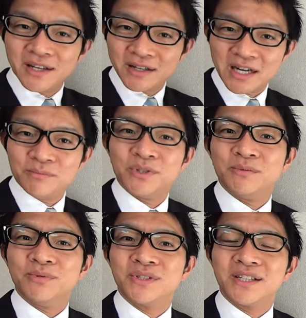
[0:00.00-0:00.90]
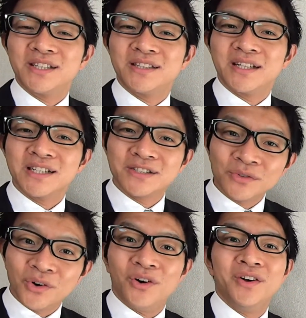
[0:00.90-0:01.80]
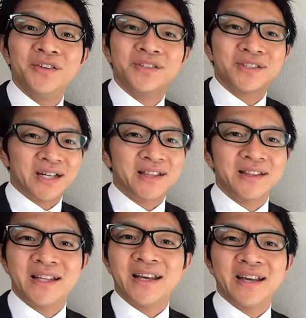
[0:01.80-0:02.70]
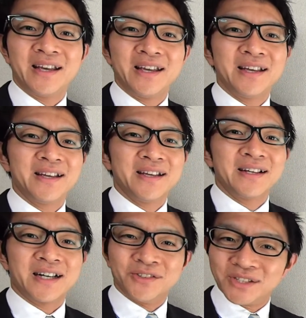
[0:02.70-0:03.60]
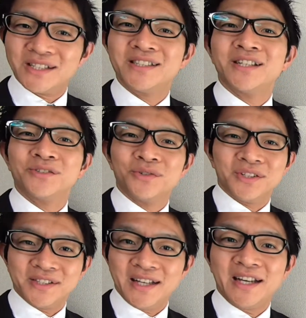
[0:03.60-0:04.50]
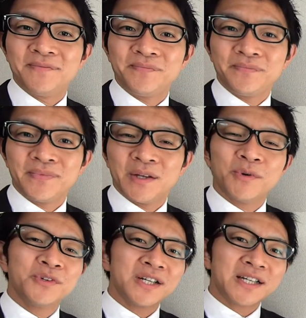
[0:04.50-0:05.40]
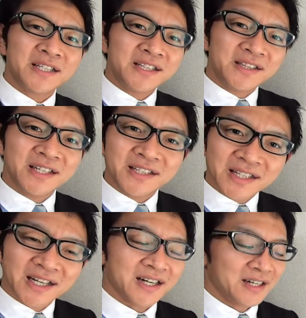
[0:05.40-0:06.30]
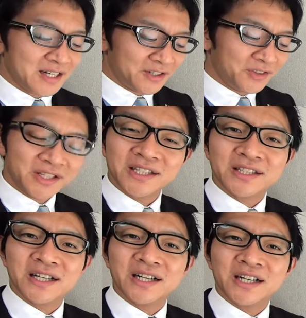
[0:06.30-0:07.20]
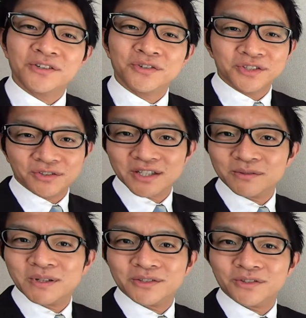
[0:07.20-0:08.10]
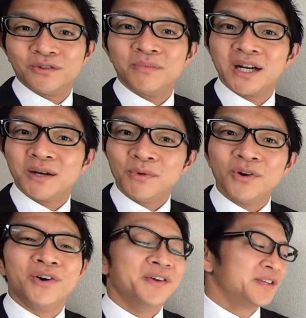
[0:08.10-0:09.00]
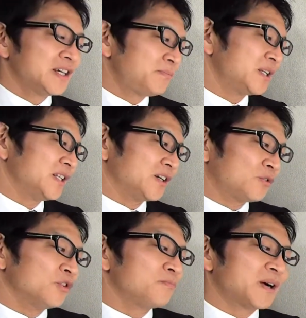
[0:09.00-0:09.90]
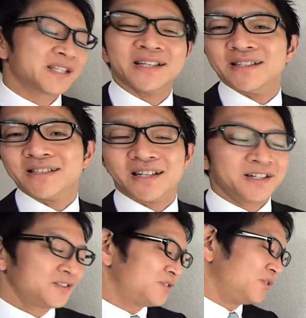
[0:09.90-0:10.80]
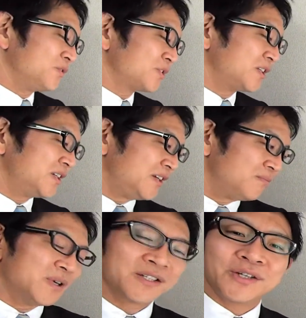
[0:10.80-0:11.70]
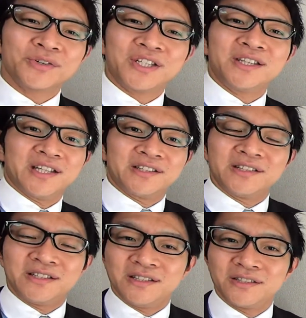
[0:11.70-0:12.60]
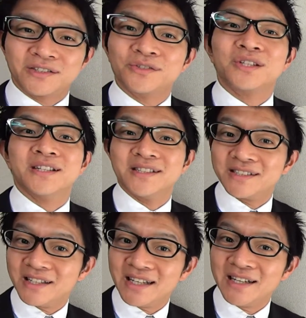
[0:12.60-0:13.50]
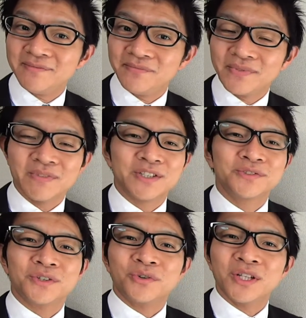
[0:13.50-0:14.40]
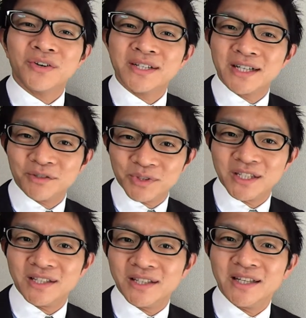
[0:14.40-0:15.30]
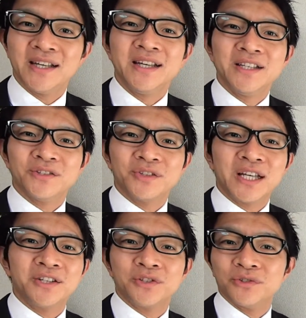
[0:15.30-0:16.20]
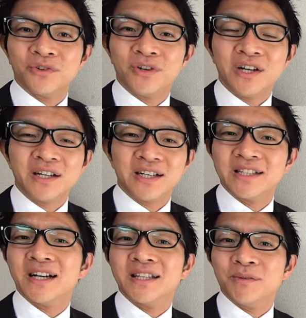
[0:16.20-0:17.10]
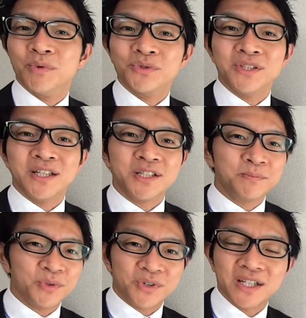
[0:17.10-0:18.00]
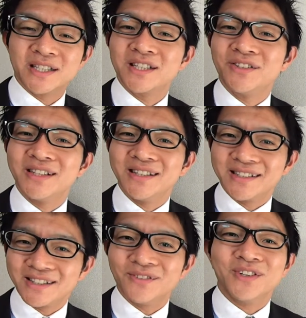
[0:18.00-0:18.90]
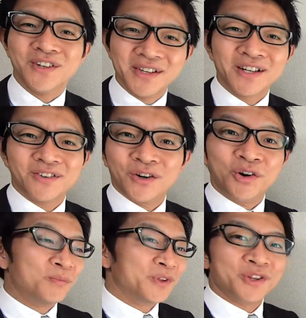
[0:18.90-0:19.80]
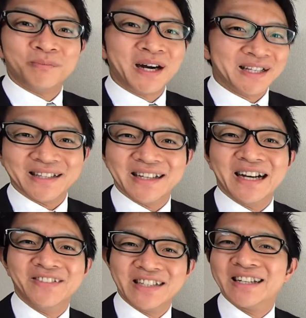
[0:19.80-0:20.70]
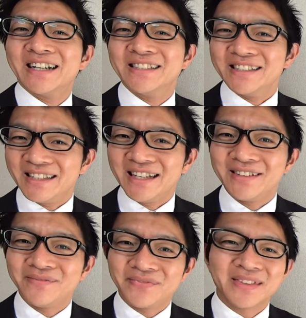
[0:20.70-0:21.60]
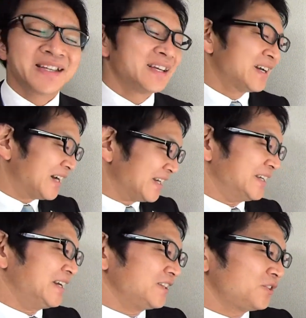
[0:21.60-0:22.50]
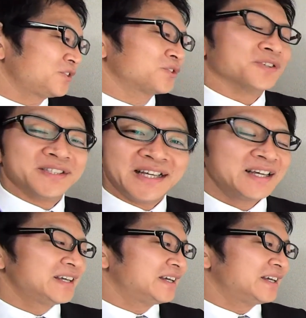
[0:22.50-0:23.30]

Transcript: 半分にぶった切ったやつを使ってカウンターにしてるそうですね。で、僕が行っていた、通っていた外国人の集まるそのバーも、やっぱりね、このパターンでした。こう本当に丸太を切って作ったやつでしたね。まあ、すごいこだわりがあるみたいでね、その店主の方がね、僕に熱っぽく語ってくれたんですけども、これは本物のバーなんだ、みたいな感じでね。はい。ということですね。